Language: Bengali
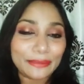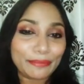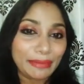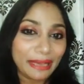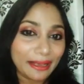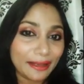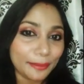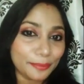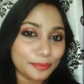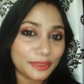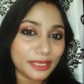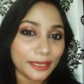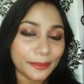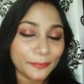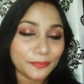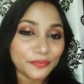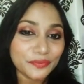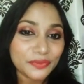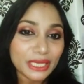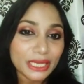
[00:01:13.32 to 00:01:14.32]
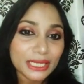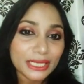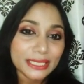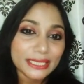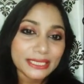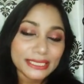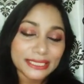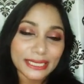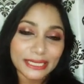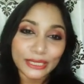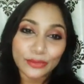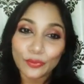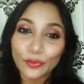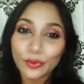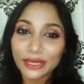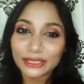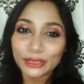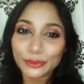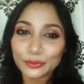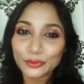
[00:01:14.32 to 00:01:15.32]
যে মেকআপটা সেটা
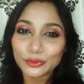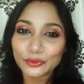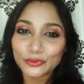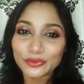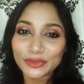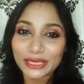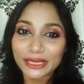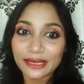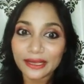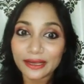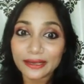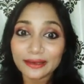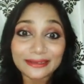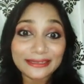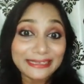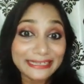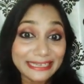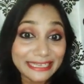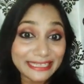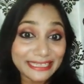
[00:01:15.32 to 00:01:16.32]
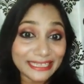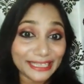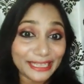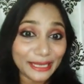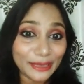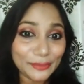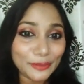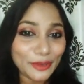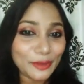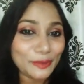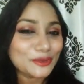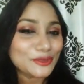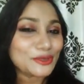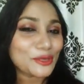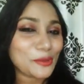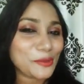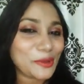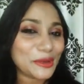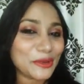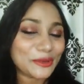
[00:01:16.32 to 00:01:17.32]
ওয়াটার প্রুফ কিনা নিজে দেখবো এবং
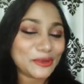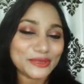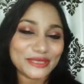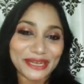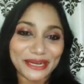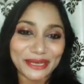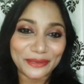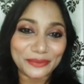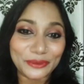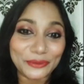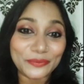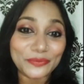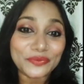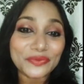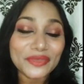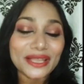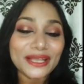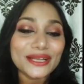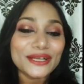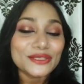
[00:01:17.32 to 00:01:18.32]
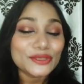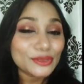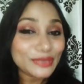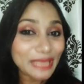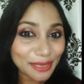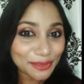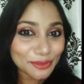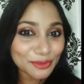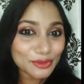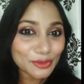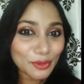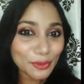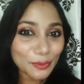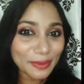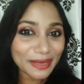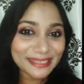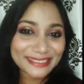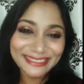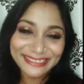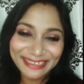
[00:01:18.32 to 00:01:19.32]
সবাইকেও জানাবো তো থ্যাংক ইউ সো
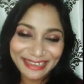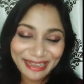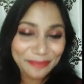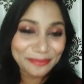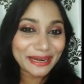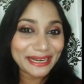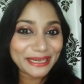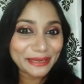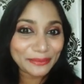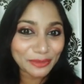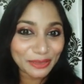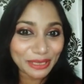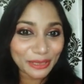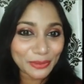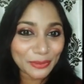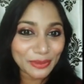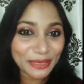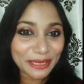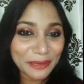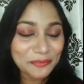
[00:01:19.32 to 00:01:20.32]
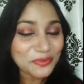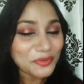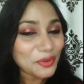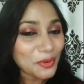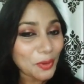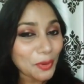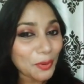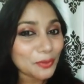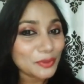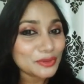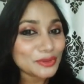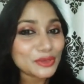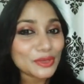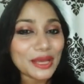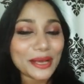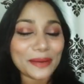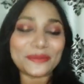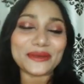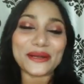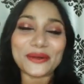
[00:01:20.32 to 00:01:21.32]
মাচ আমরা ডেমোটা করি
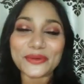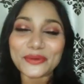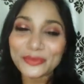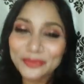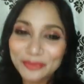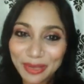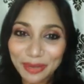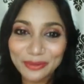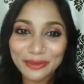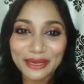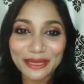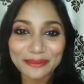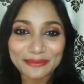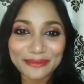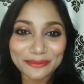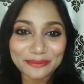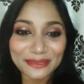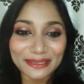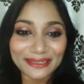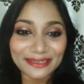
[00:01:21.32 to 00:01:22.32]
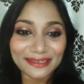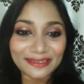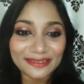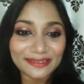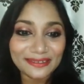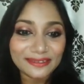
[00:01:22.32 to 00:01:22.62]
অবশ্যই আপনারা খুব ভালো লাগবে আপনাদের